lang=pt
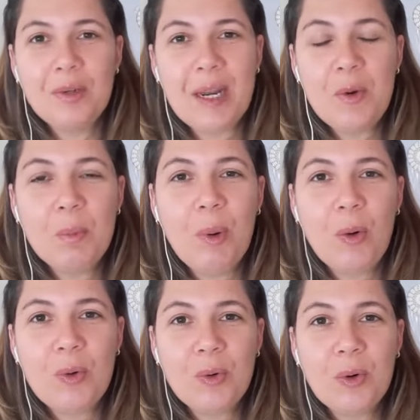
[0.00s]
nem um
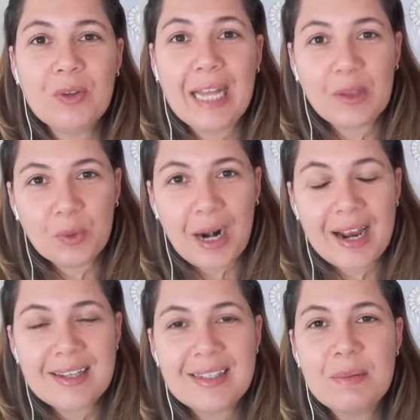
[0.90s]
pouco
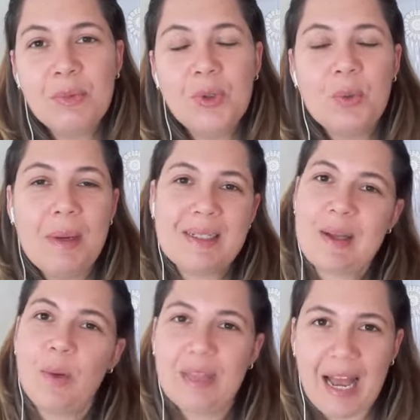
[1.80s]
naturais e muito menos
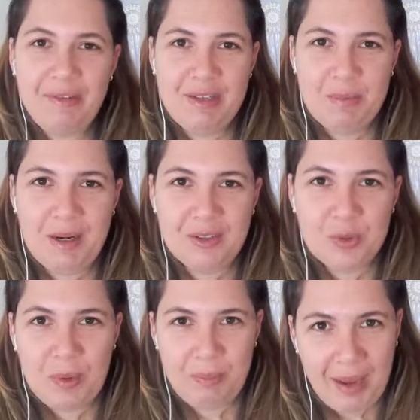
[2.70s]
saudáveis para a
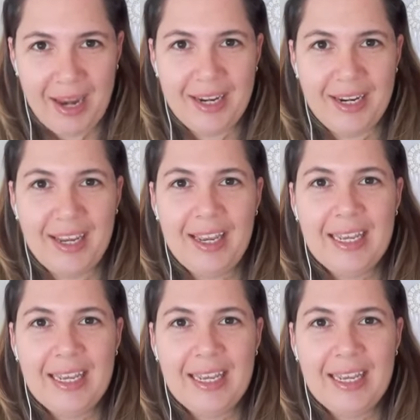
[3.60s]
sua pele.